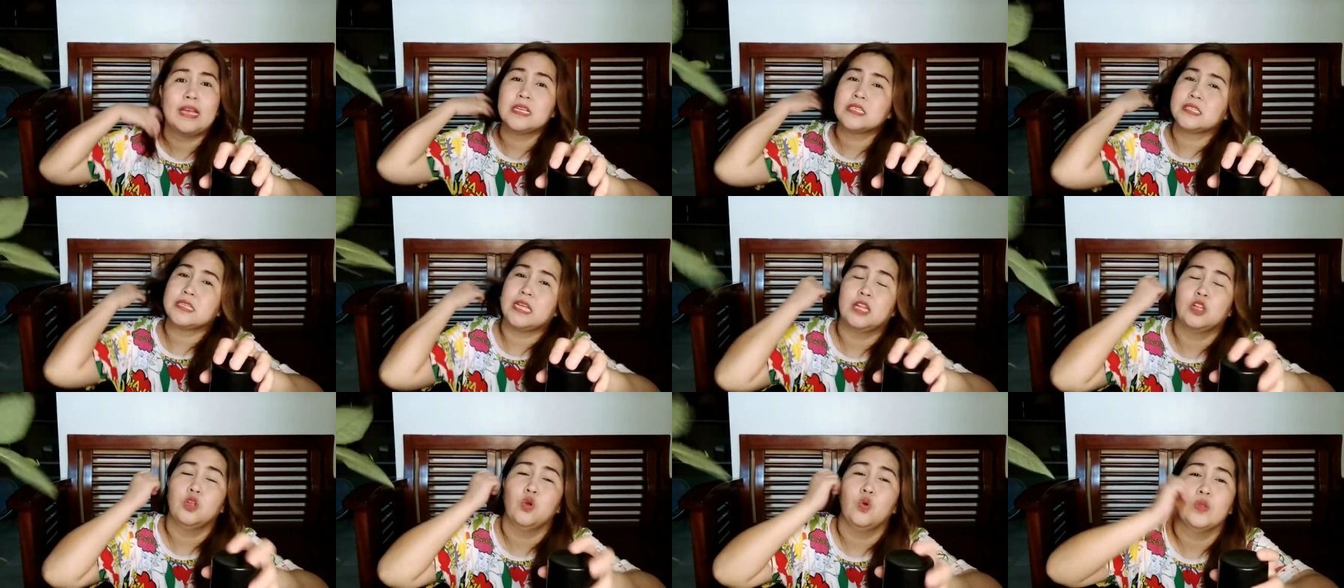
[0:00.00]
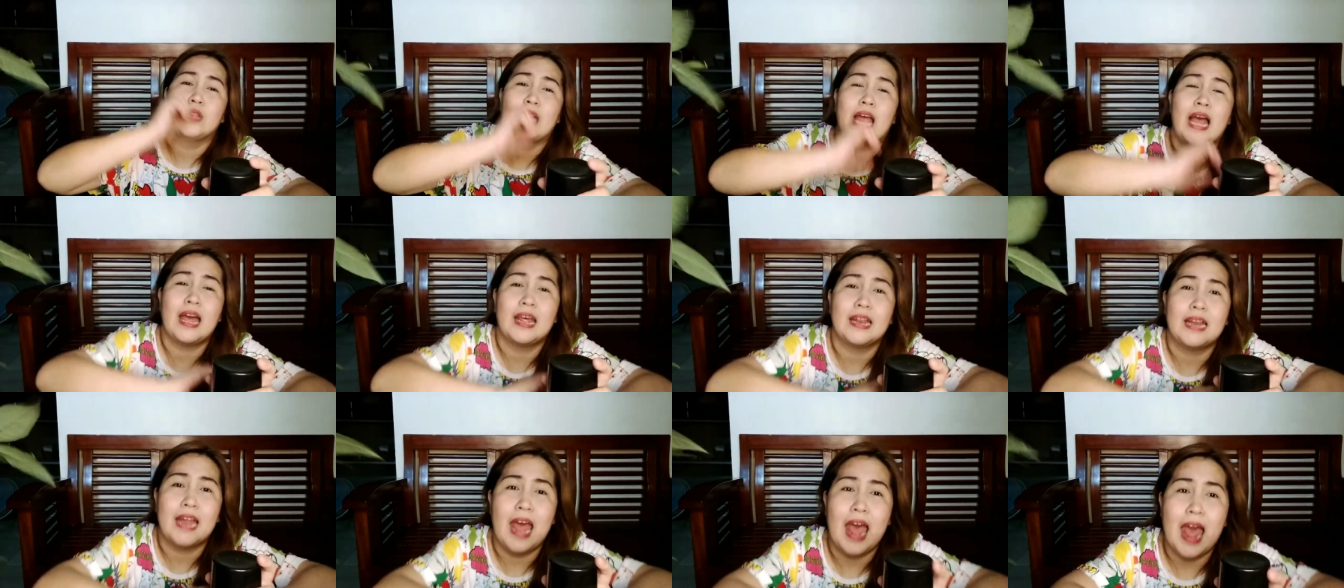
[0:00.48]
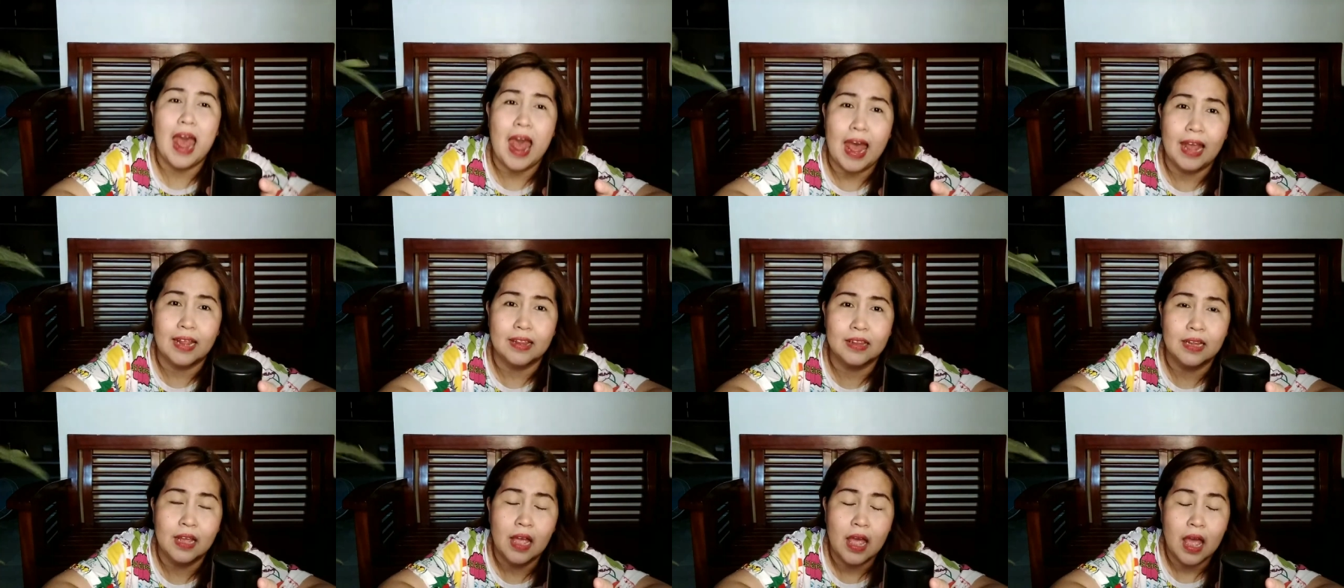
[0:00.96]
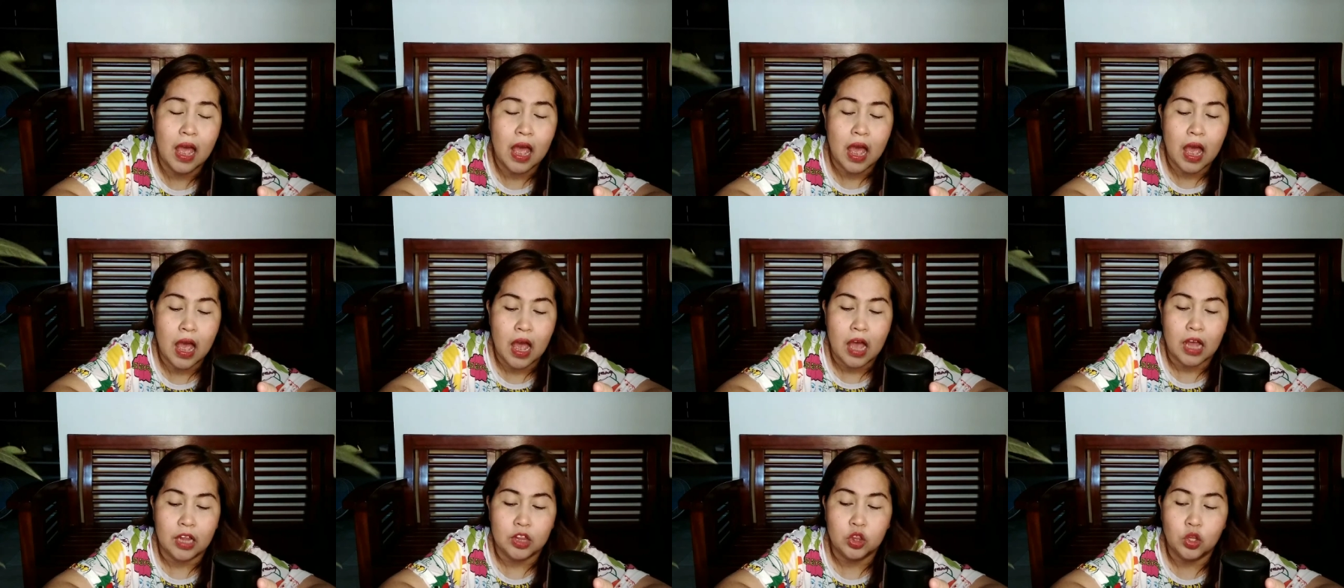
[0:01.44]
Kasi nung nakaraan,
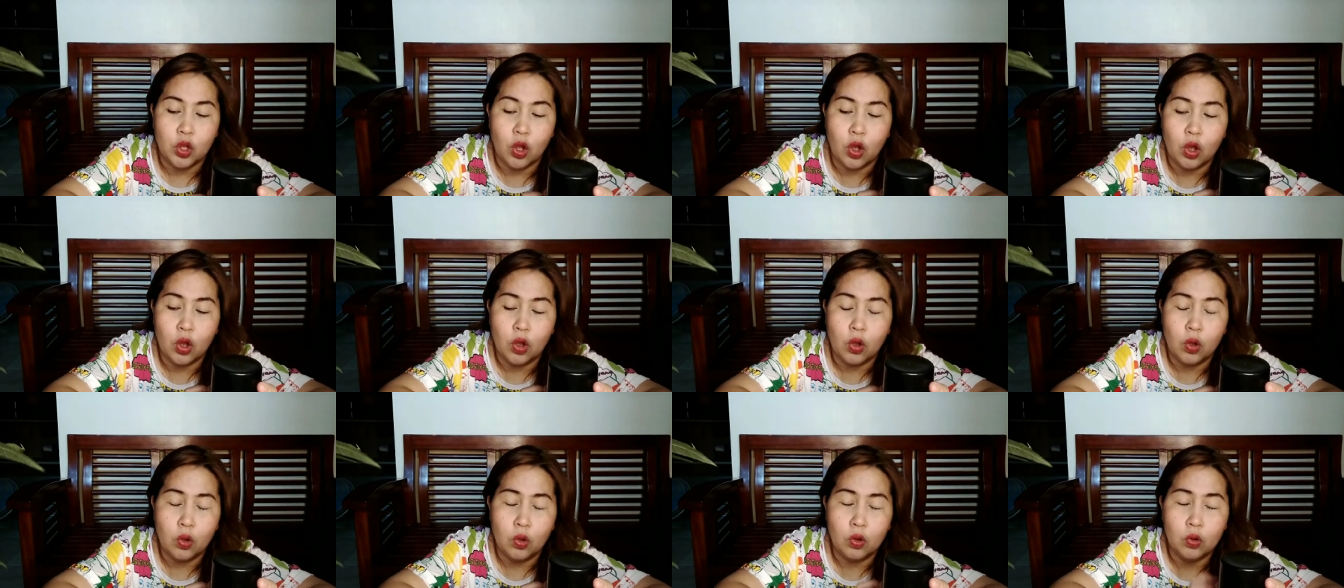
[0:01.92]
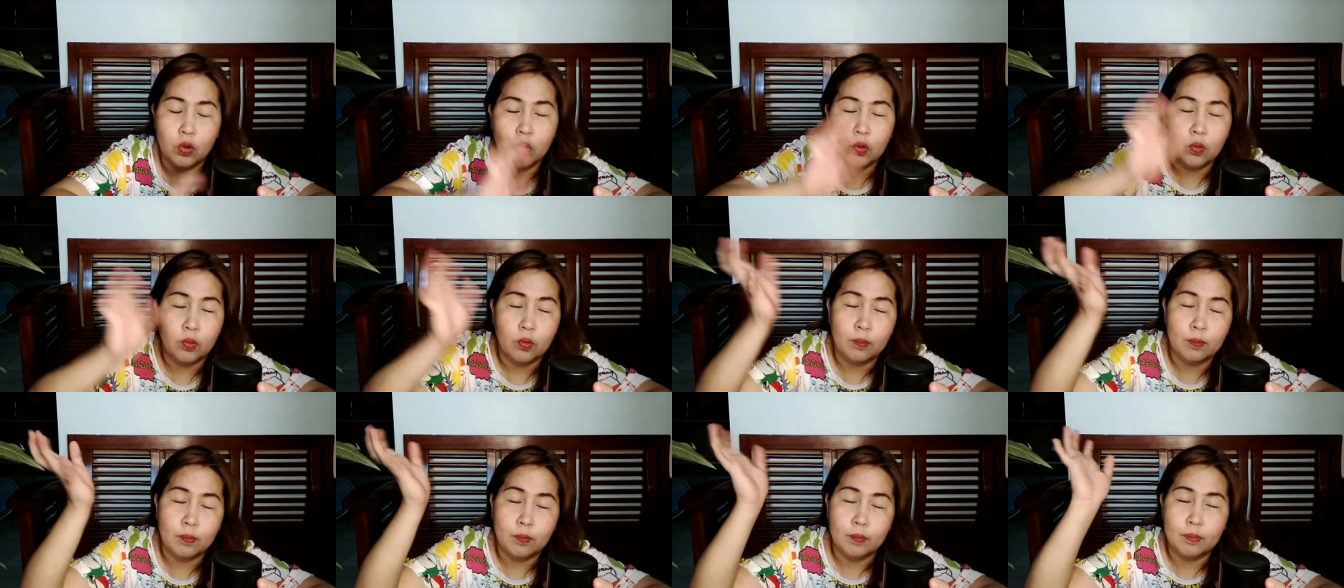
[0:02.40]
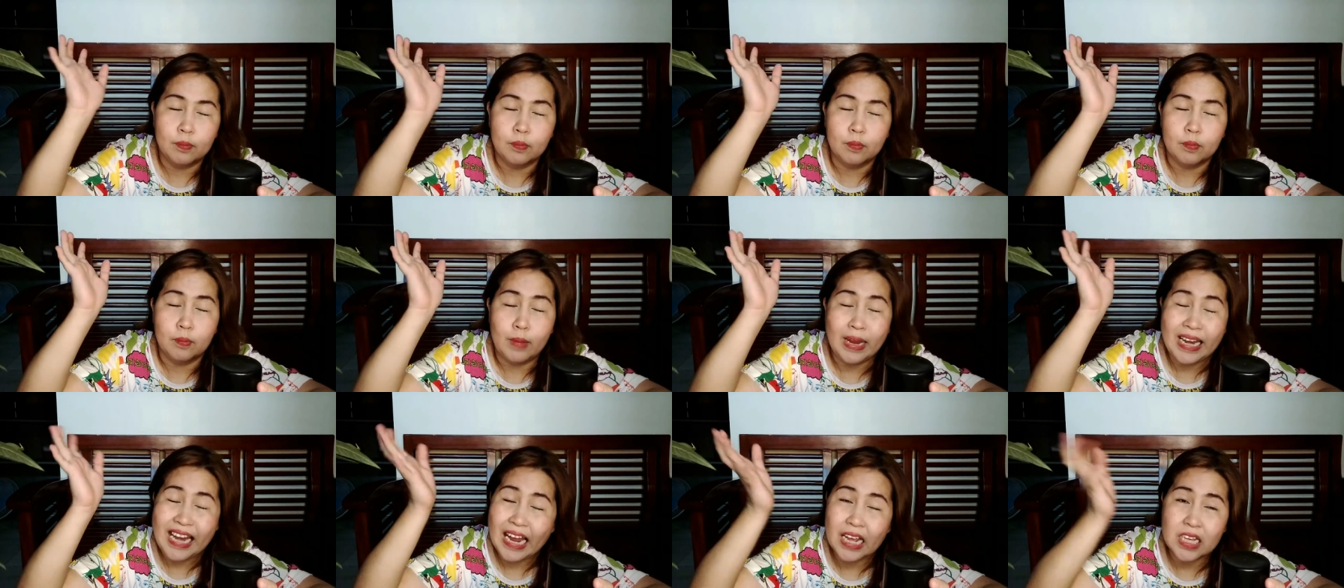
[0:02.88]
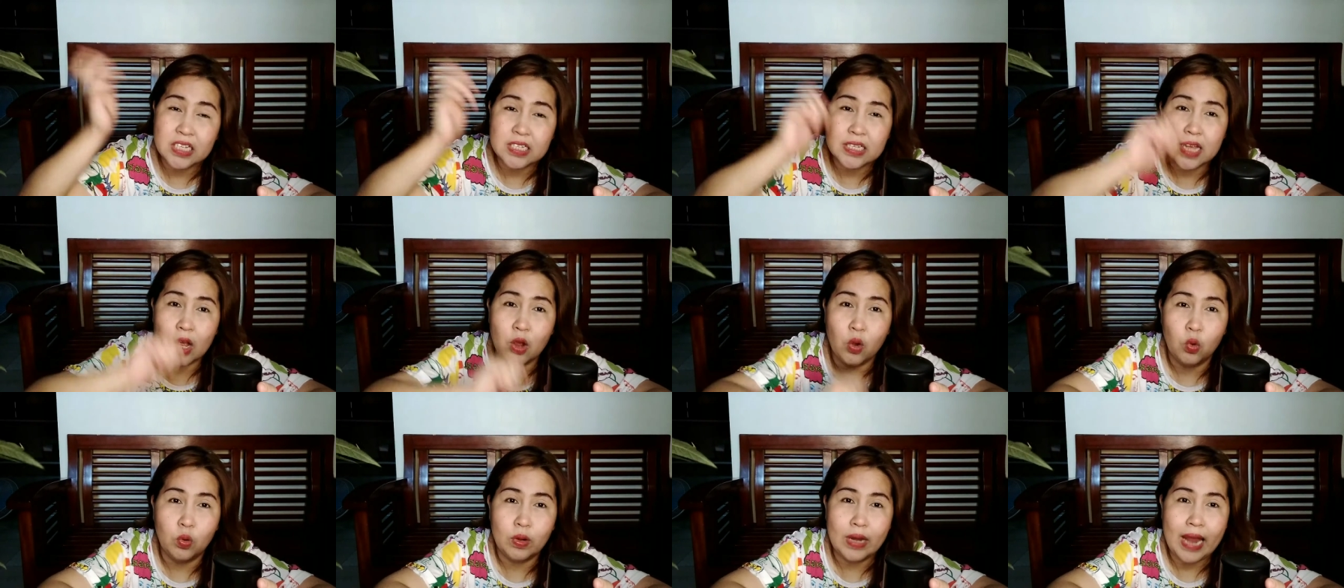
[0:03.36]
nung malakas
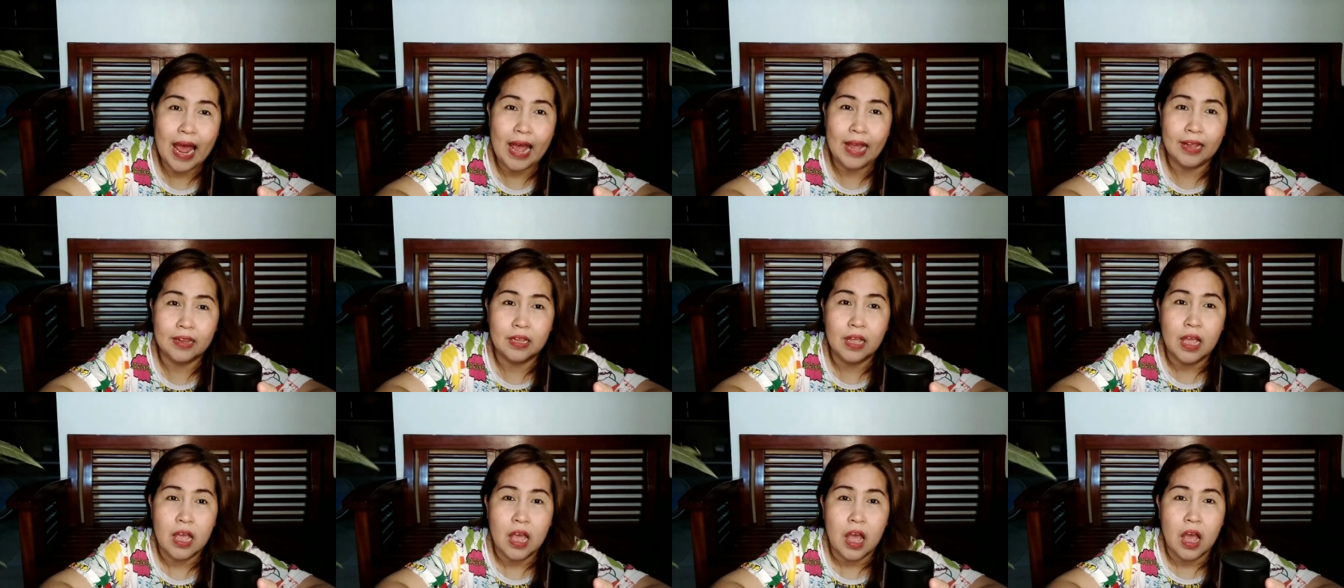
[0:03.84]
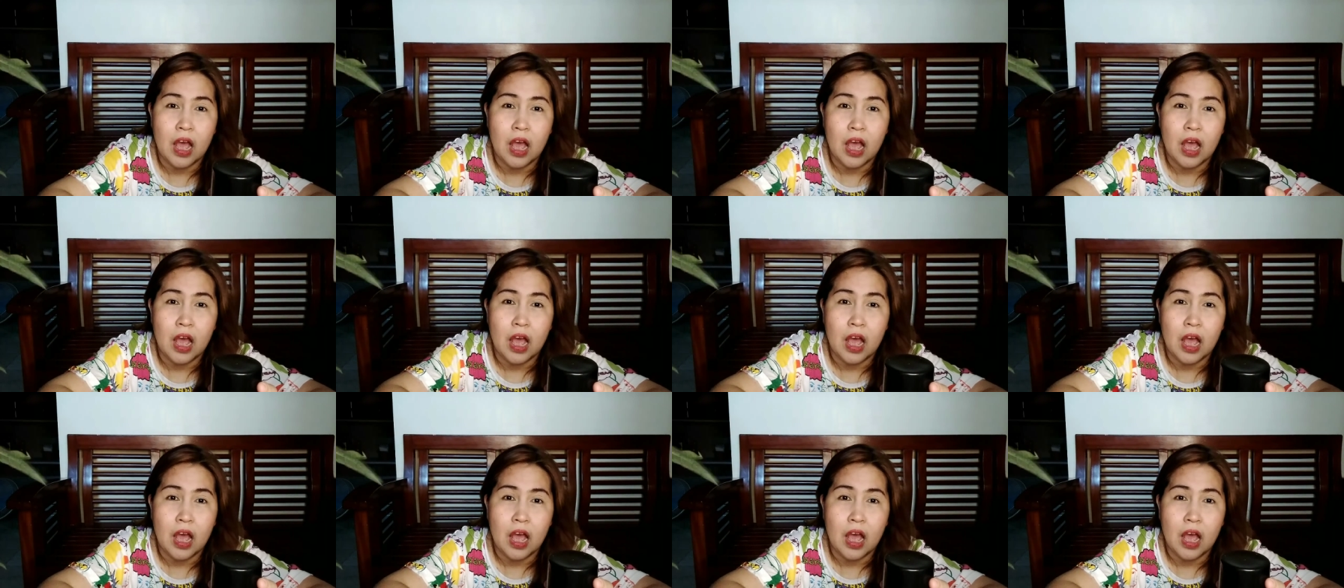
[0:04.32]
ang ulan,